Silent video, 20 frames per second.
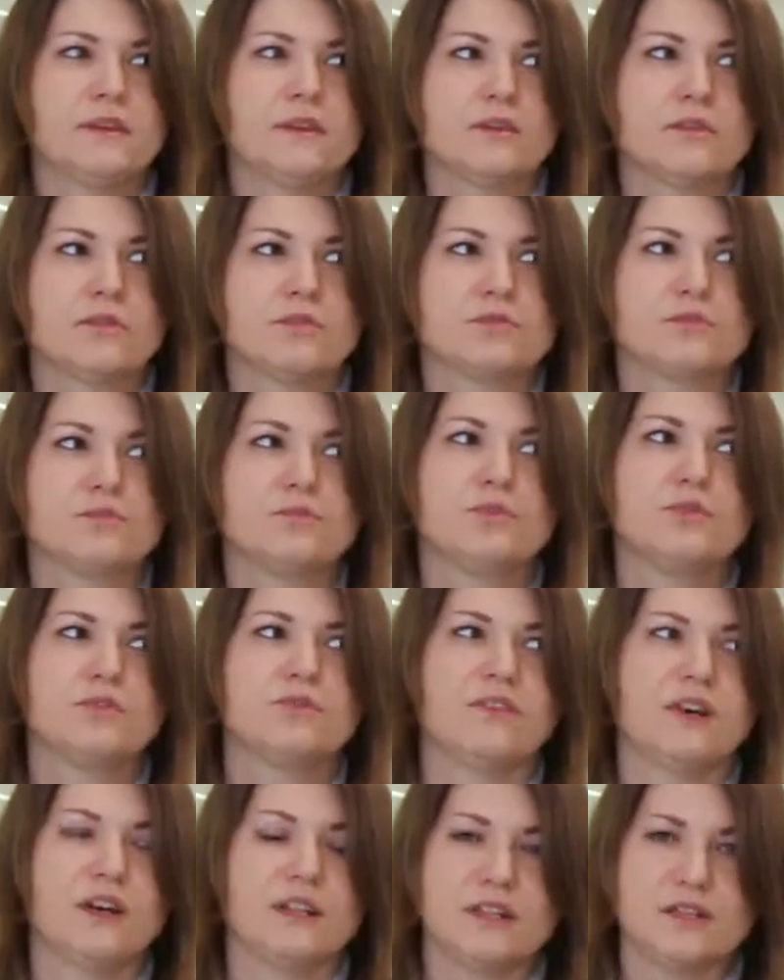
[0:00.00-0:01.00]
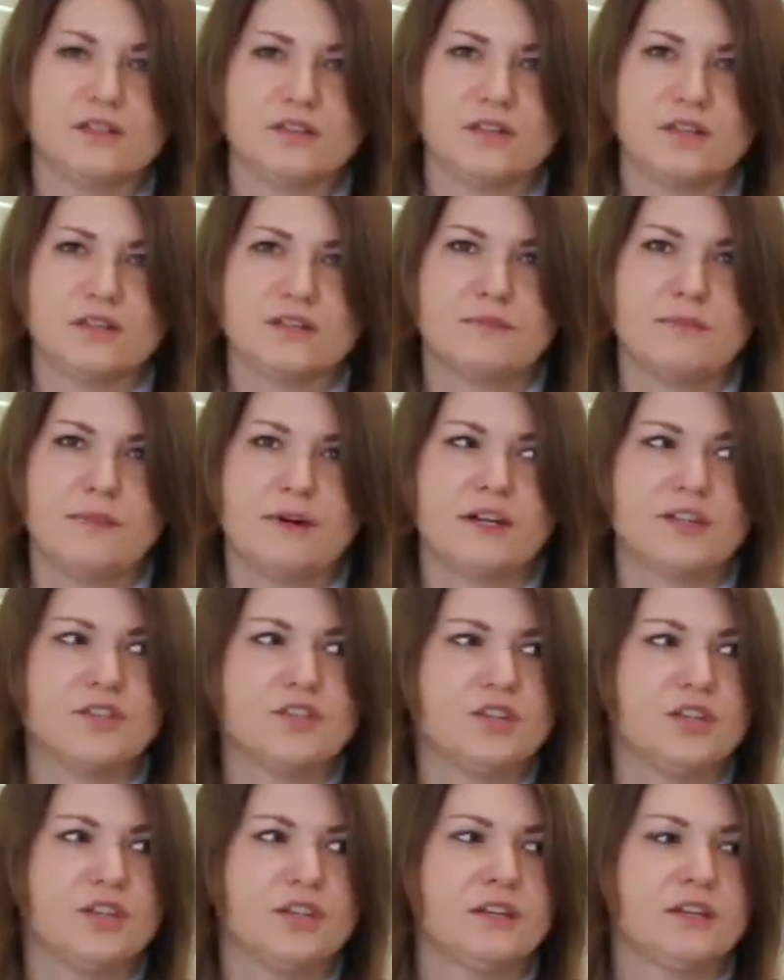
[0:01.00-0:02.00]
rozbudowane, coraz
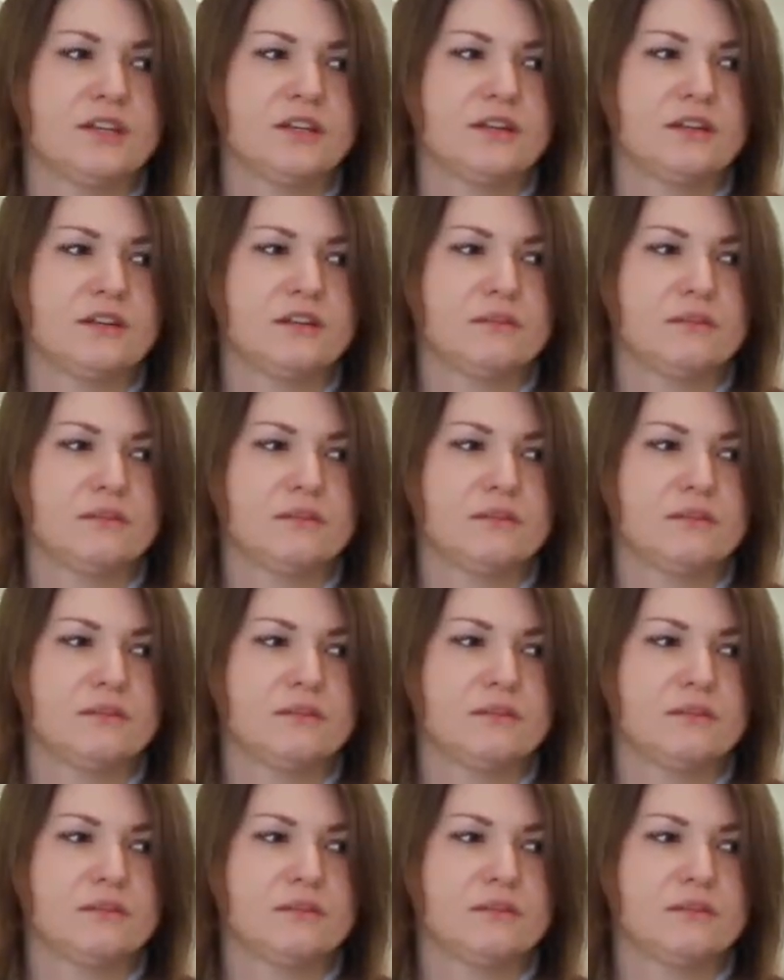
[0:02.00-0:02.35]
bardziej